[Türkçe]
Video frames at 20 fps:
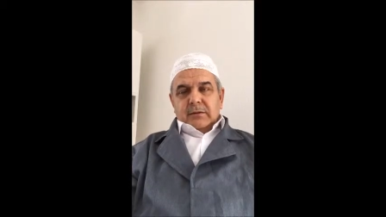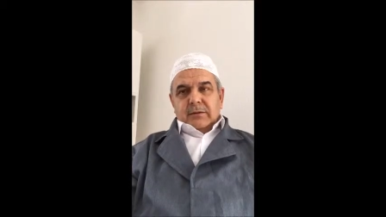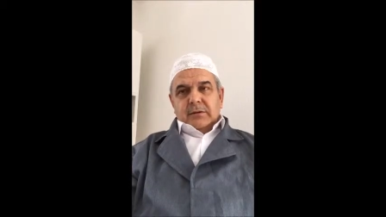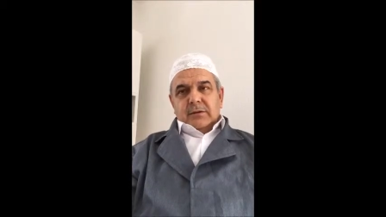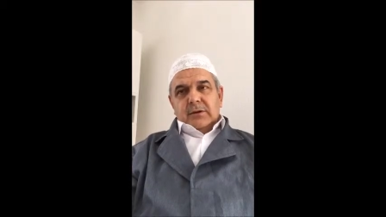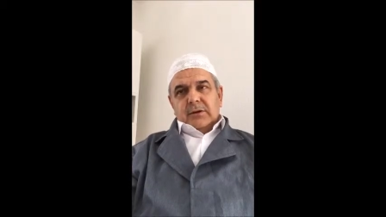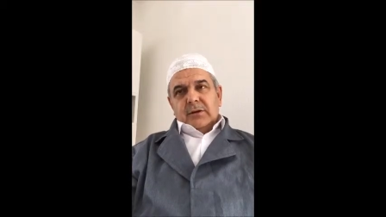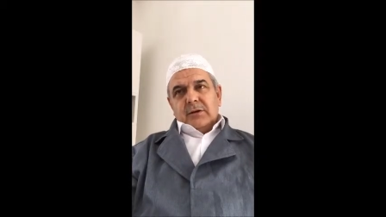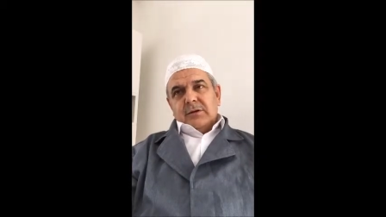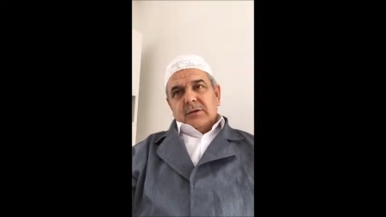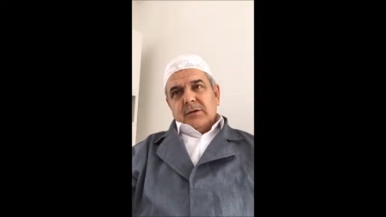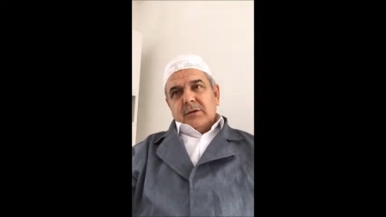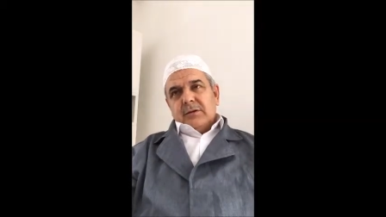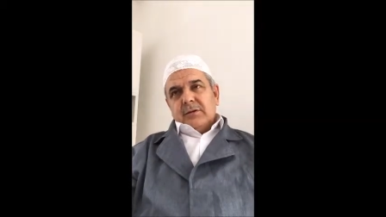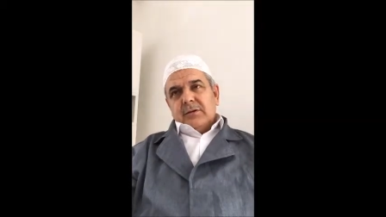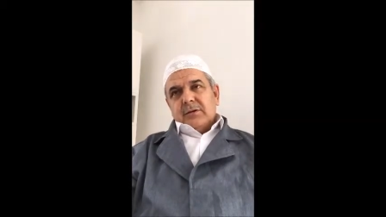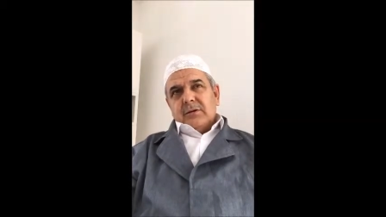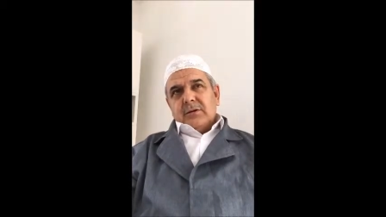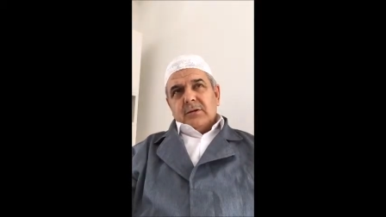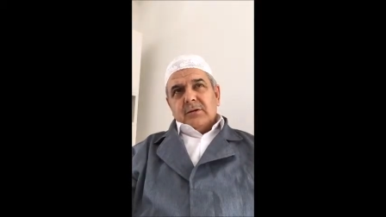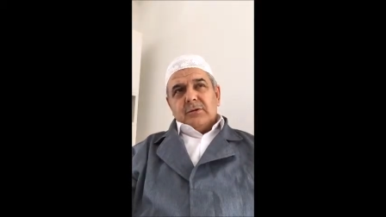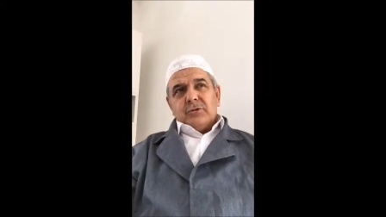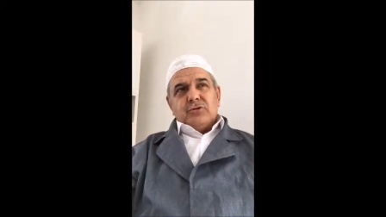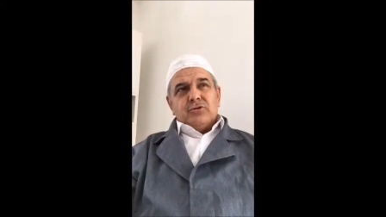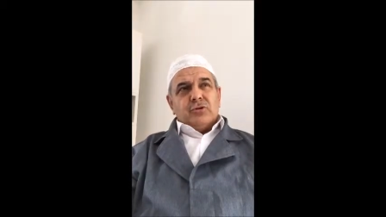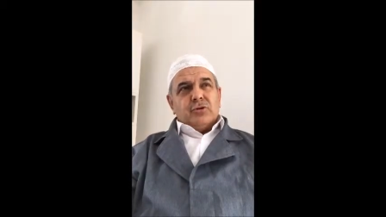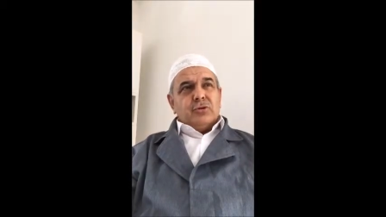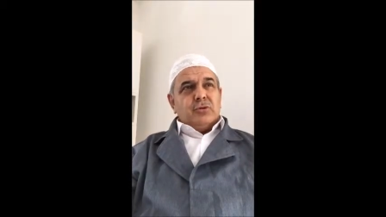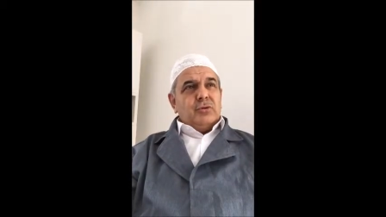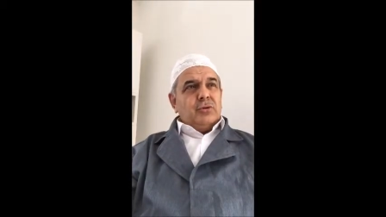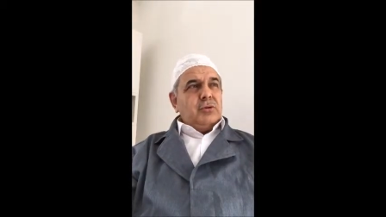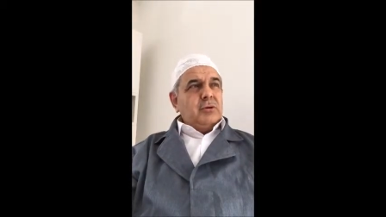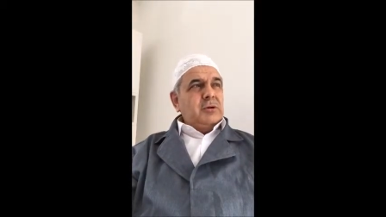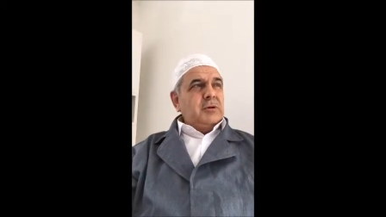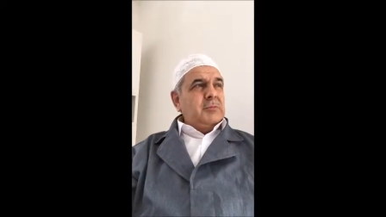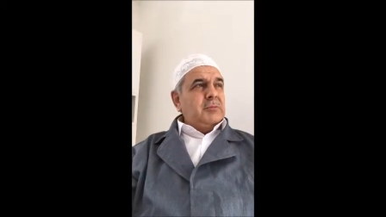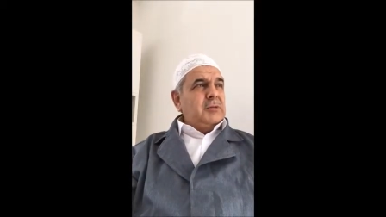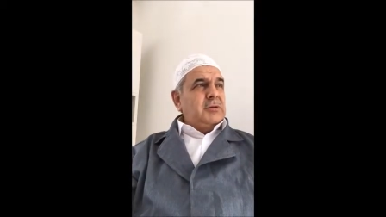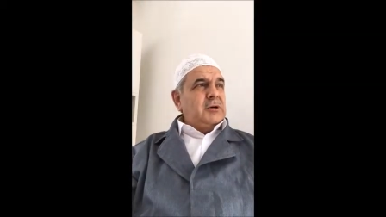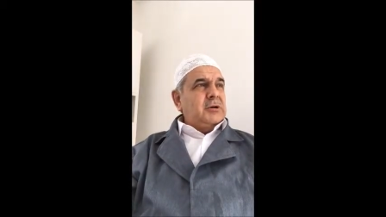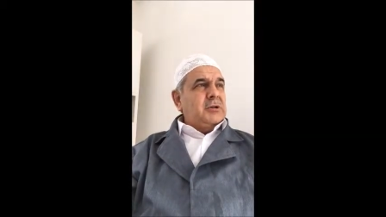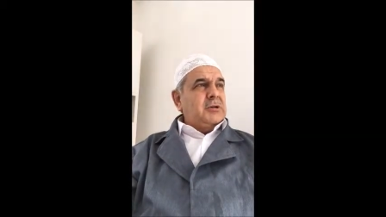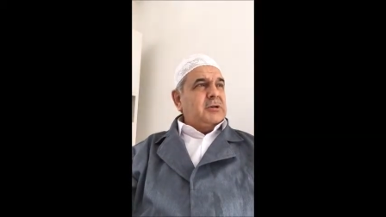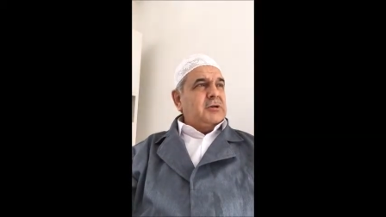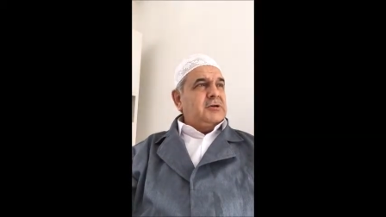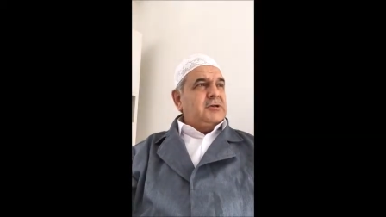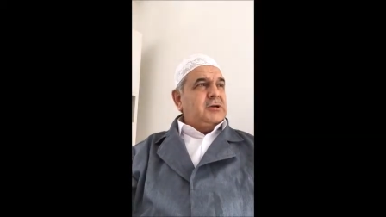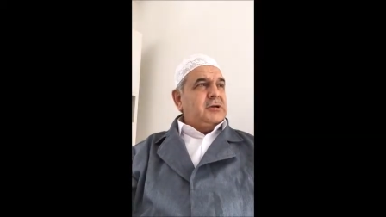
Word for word: Niyetle alakalı çok önemli hadis-i